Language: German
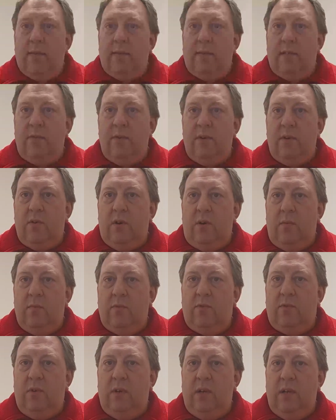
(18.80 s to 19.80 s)
herzlich
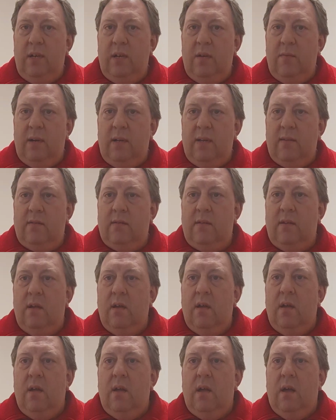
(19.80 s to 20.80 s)
willkommen zu Lindemanns
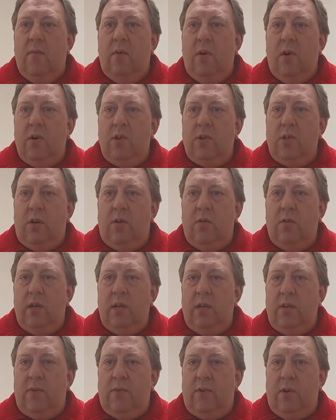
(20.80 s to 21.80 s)
Wochenschau.
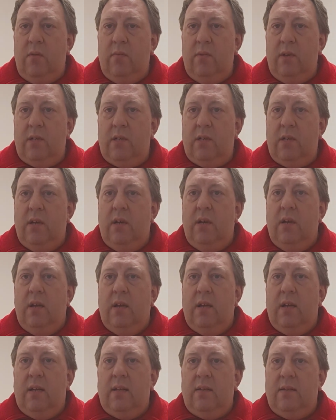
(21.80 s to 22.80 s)
Ich freue mich,
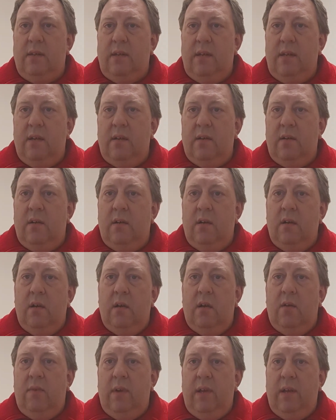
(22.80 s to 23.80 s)
dass ihr
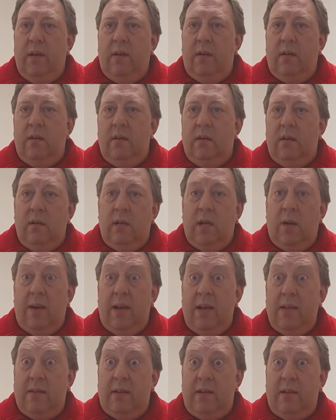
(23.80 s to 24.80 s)
wieder
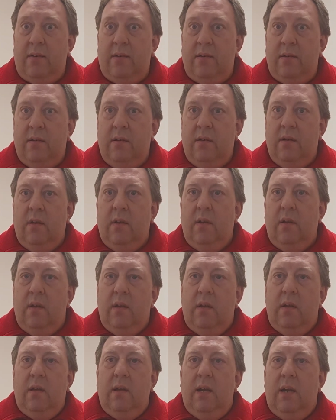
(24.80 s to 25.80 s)
dabei seid.
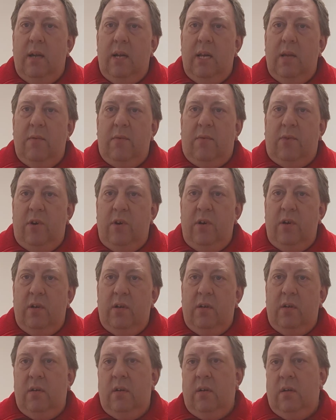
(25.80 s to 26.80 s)
Ja, liebe
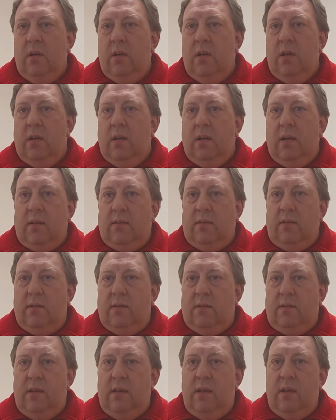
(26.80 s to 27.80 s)
Freunde, das
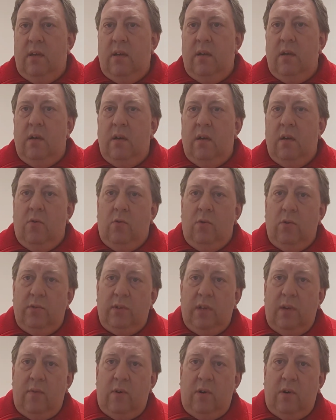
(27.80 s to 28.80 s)
ist die
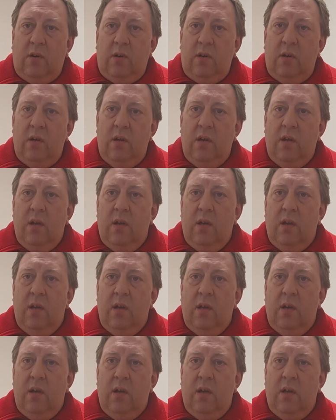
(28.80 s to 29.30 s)
Osterwoche.